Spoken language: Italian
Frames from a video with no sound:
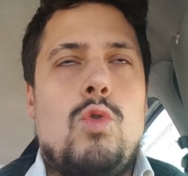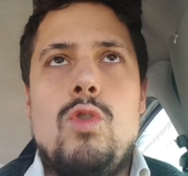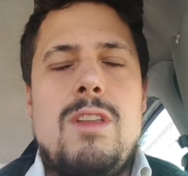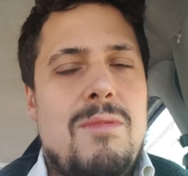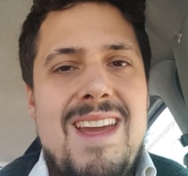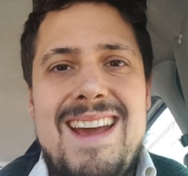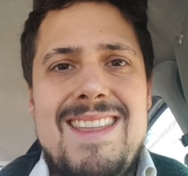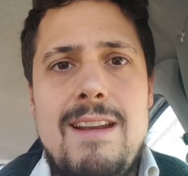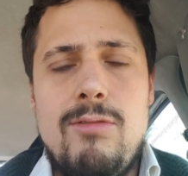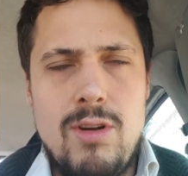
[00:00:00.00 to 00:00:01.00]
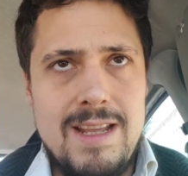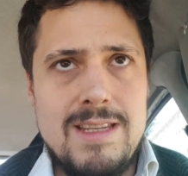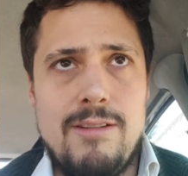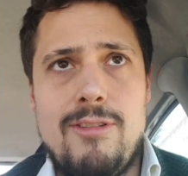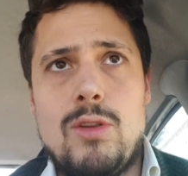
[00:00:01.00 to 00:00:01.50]
tutti mi viene a dire Florenzi
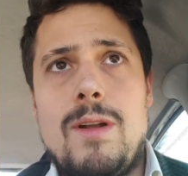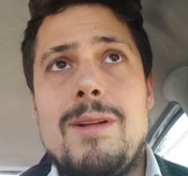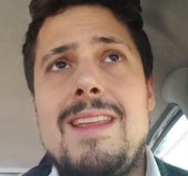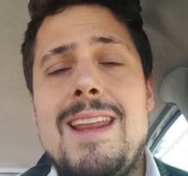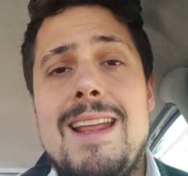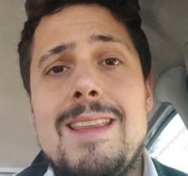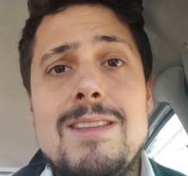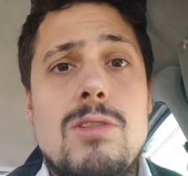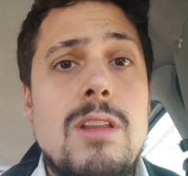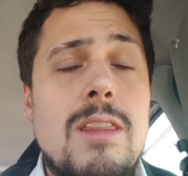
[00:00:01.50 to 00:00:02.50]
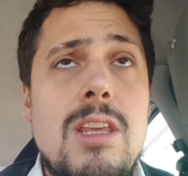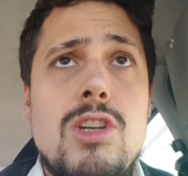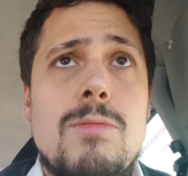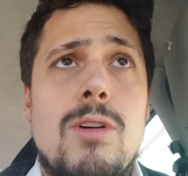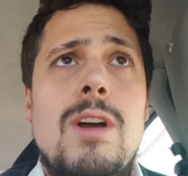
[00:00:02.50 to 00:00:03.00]
che ha fatto una partita d'attenzione
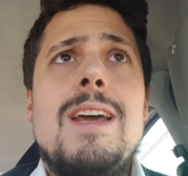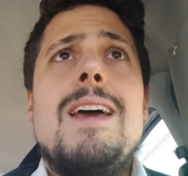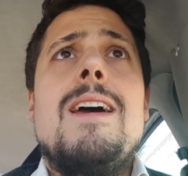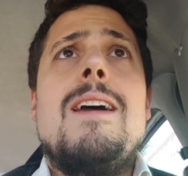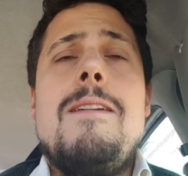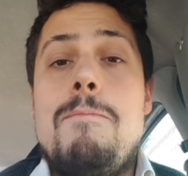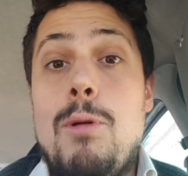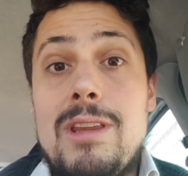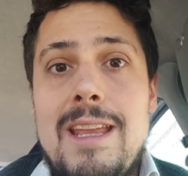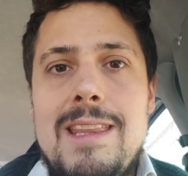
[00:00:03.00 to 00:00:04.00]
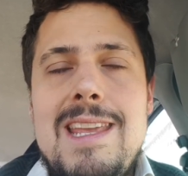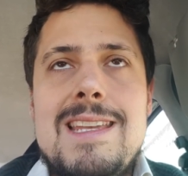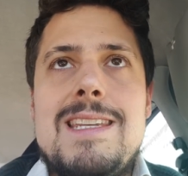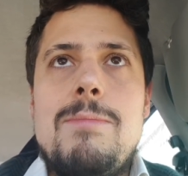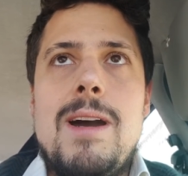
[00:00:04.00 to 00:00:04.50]
d'anticipo
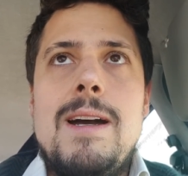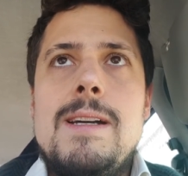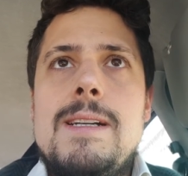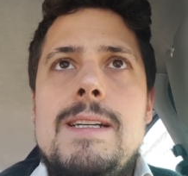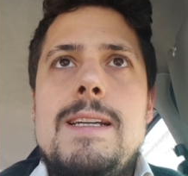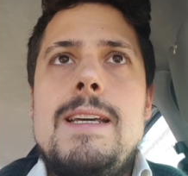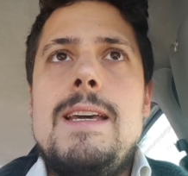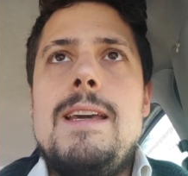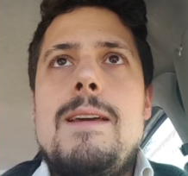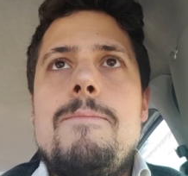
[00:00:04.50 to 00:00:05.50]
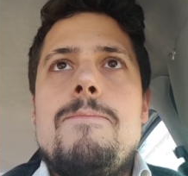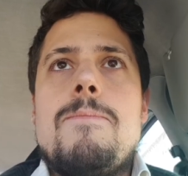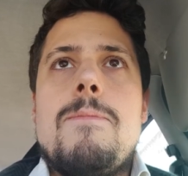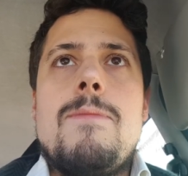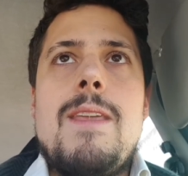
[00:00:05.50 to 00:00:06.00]
importantissima. Eh,
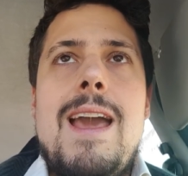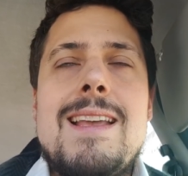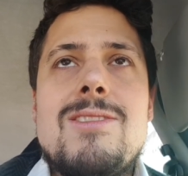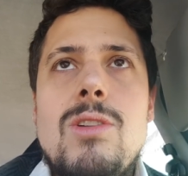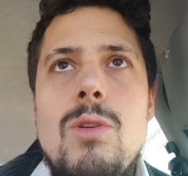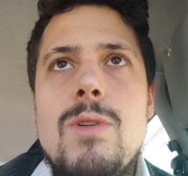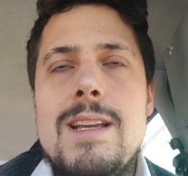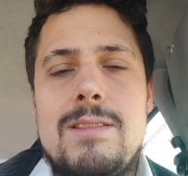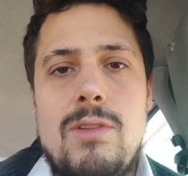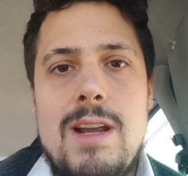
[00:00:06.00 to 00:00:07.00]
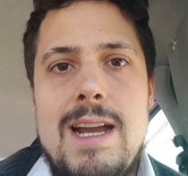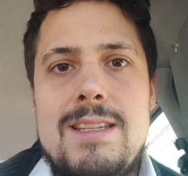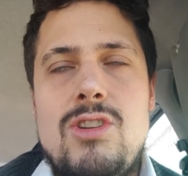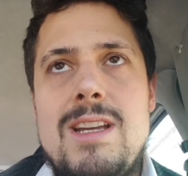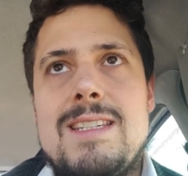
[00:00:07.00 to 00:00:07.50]
è solo questo,
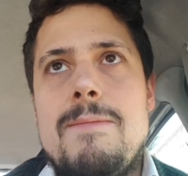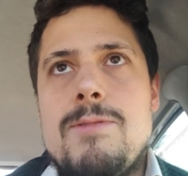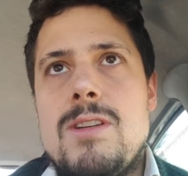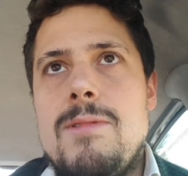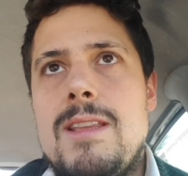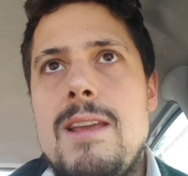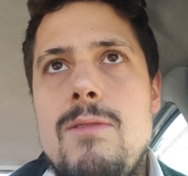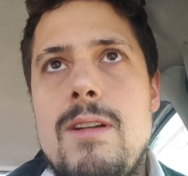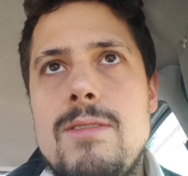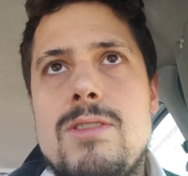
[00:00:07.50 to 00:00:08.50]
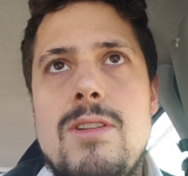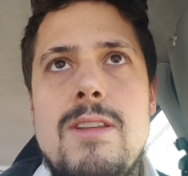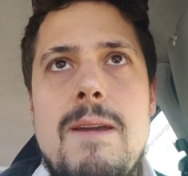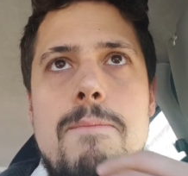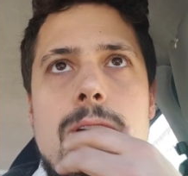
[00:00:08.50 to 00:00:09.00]
ragazzi, cioè è semplicemente una questione
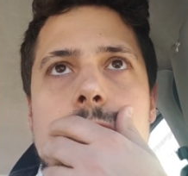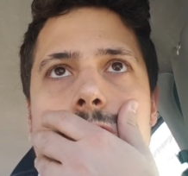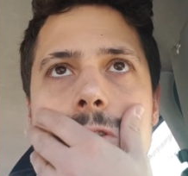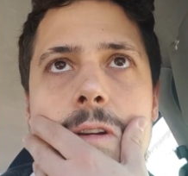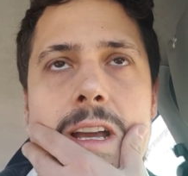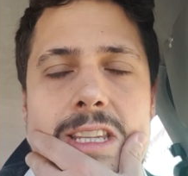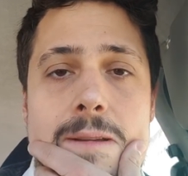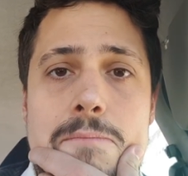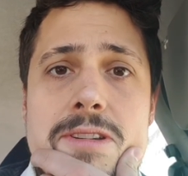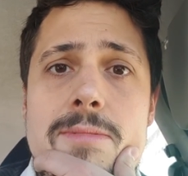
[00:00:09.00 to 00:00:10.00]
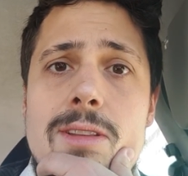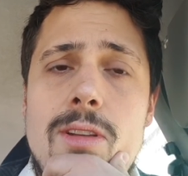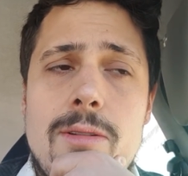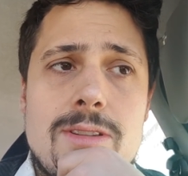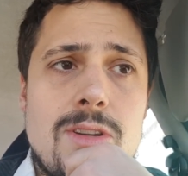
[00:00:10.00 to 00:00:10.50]
di approccio, è semplicemente
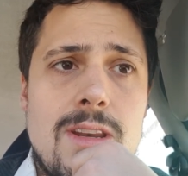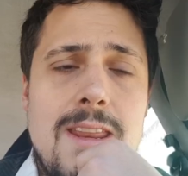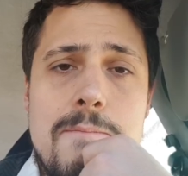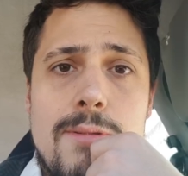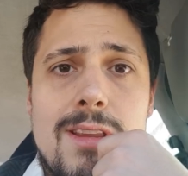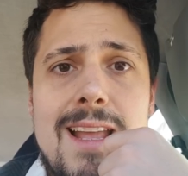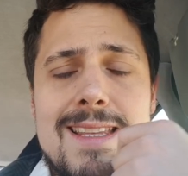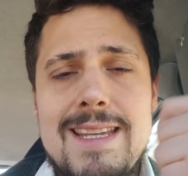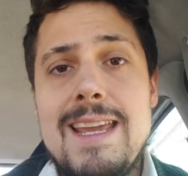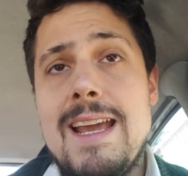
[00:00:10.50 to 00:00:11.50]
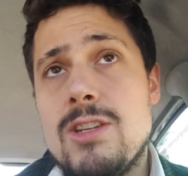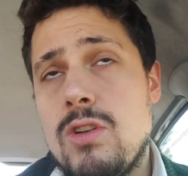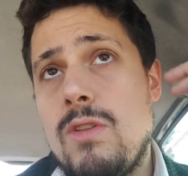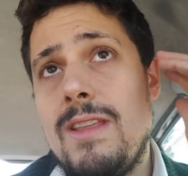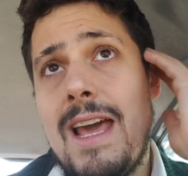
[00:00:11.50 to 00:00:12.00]
una questione di importanza che i
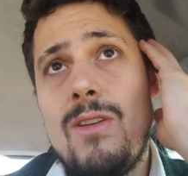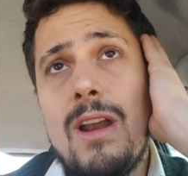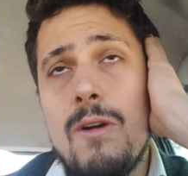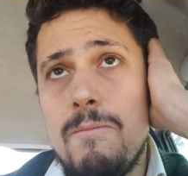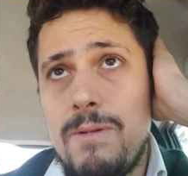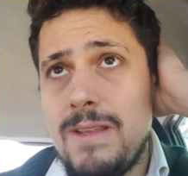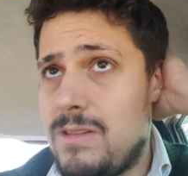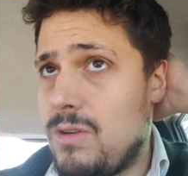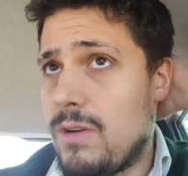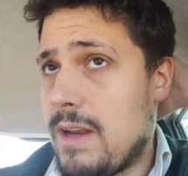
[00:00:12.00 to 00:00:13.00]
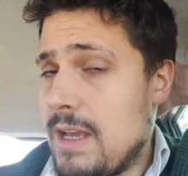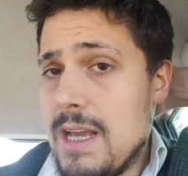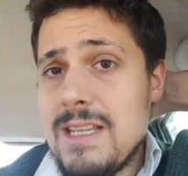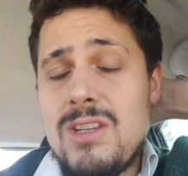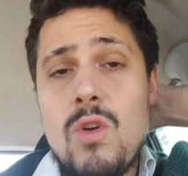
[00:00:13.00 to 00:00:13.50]
calciatori danno alla competizione.
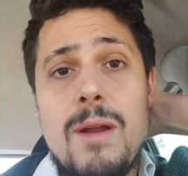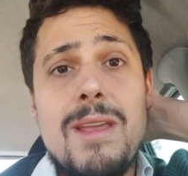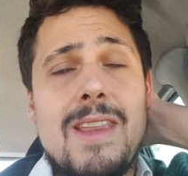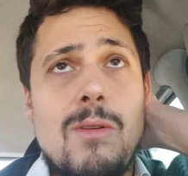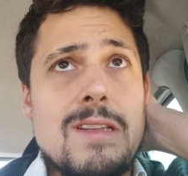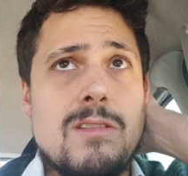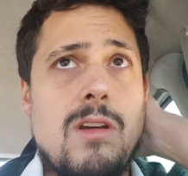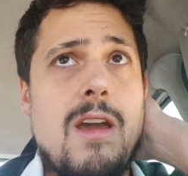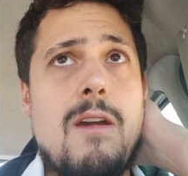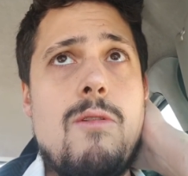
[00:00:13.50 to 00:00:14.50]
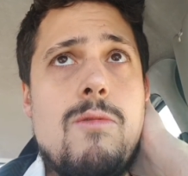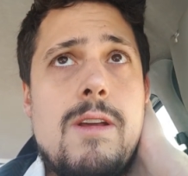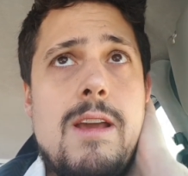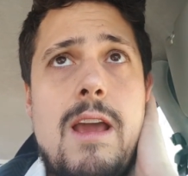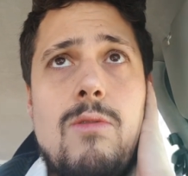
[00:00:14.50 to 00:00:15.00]
Sicuramente questo è
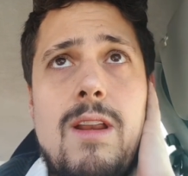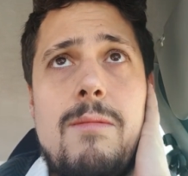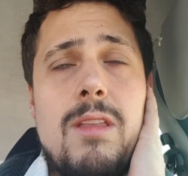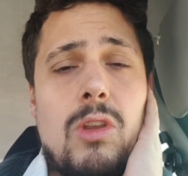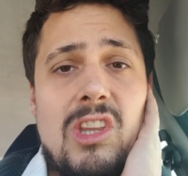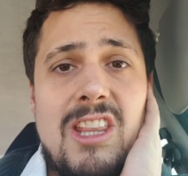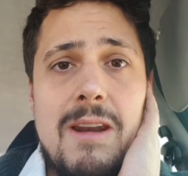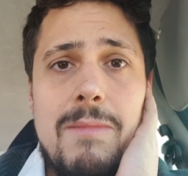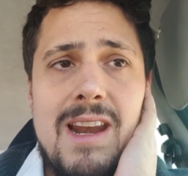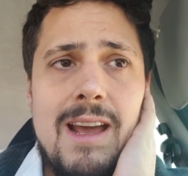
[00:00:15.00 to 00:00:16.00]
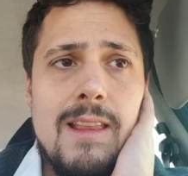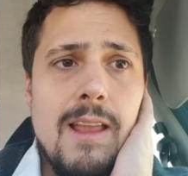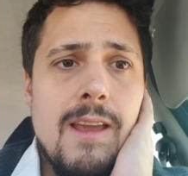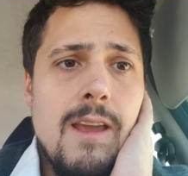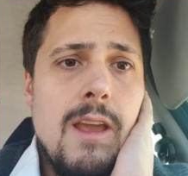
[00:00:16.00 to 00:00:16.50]
un, è un elemento
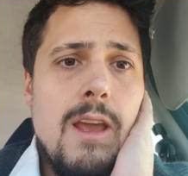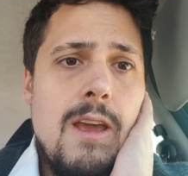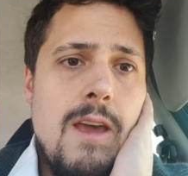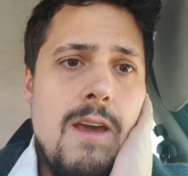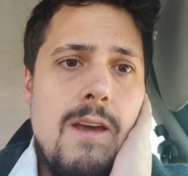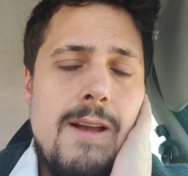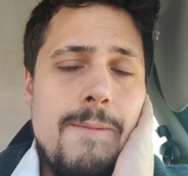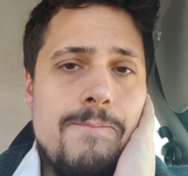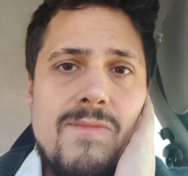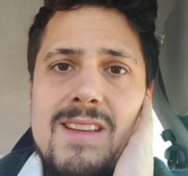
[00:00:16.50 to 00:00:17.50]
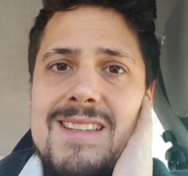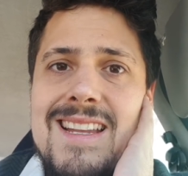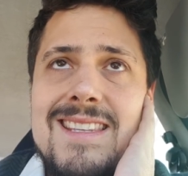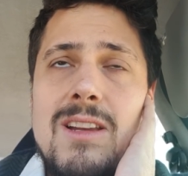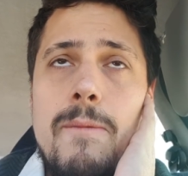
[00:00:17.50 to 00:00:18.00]
determinante. Eh,
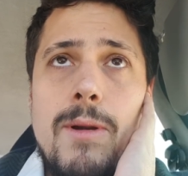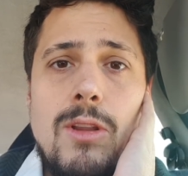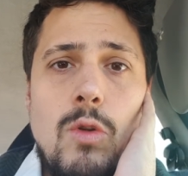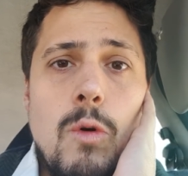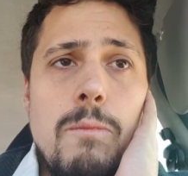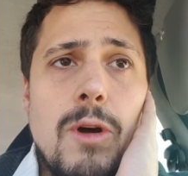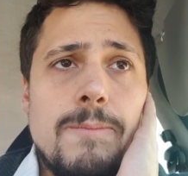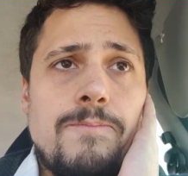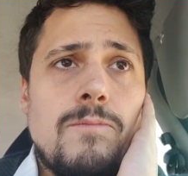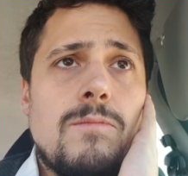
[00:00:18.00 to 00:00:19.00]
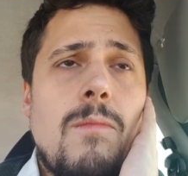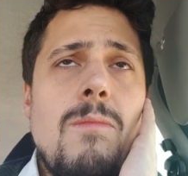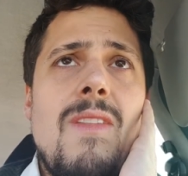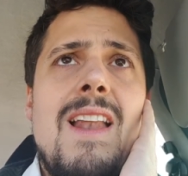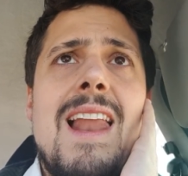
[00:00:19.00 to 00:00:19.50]
senza ombra di dubbio
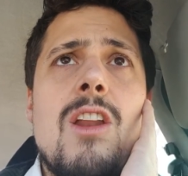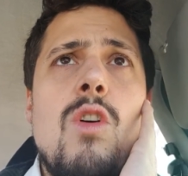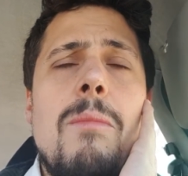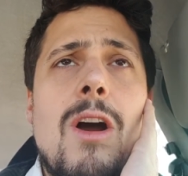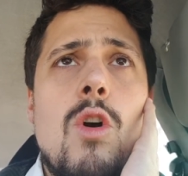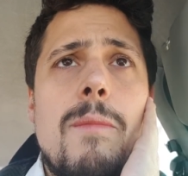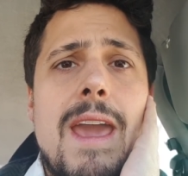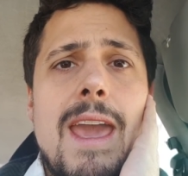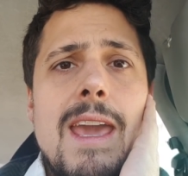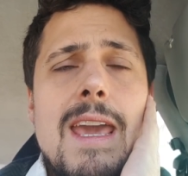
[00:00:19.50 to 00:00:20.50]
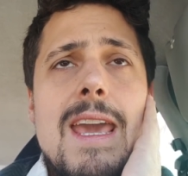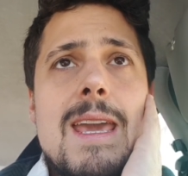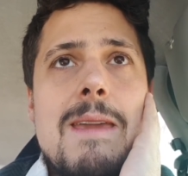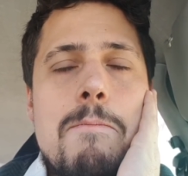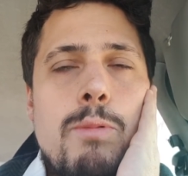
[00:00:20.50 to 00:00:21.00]
la Roma come
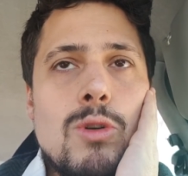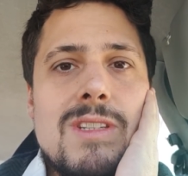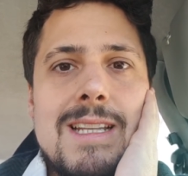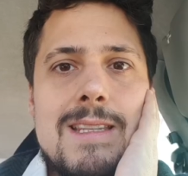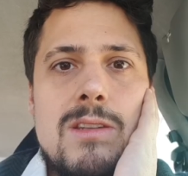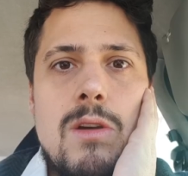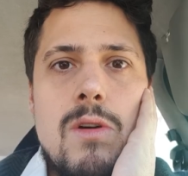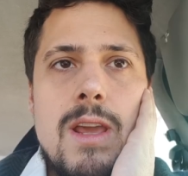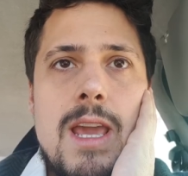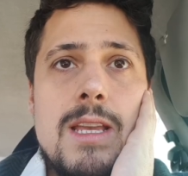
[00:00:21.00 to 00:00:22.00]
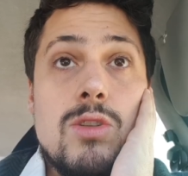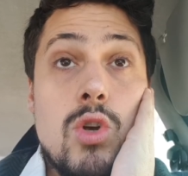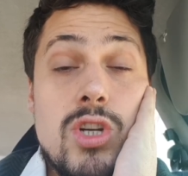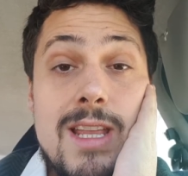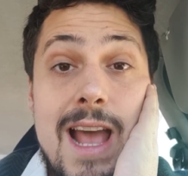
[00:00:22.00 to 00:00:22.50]
impostazione
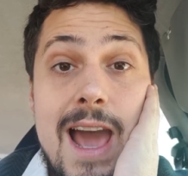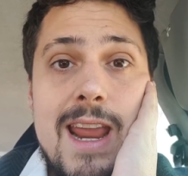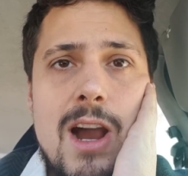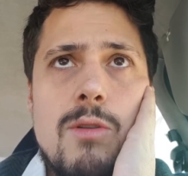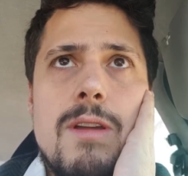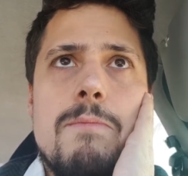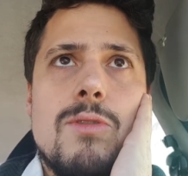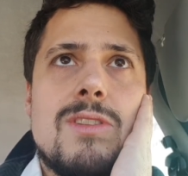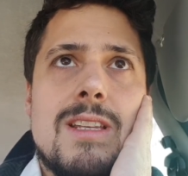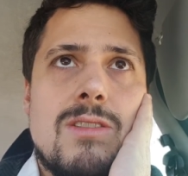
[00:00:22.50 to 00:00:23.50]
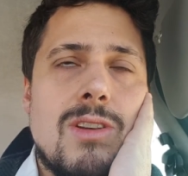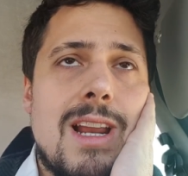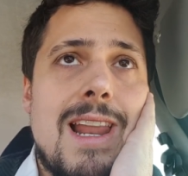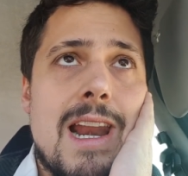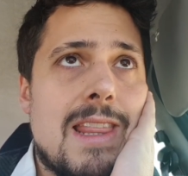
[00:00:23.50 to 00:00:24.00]
societaria, come impostazione
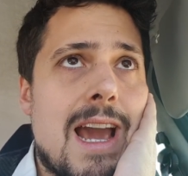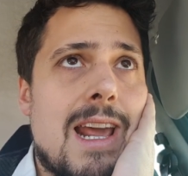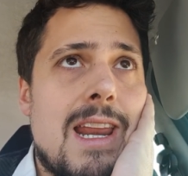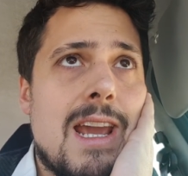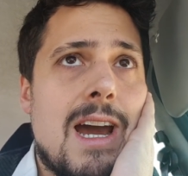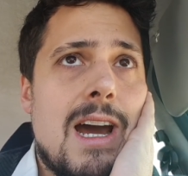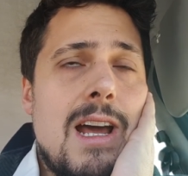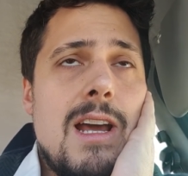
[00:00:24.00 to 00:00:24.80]
dell'area tecnica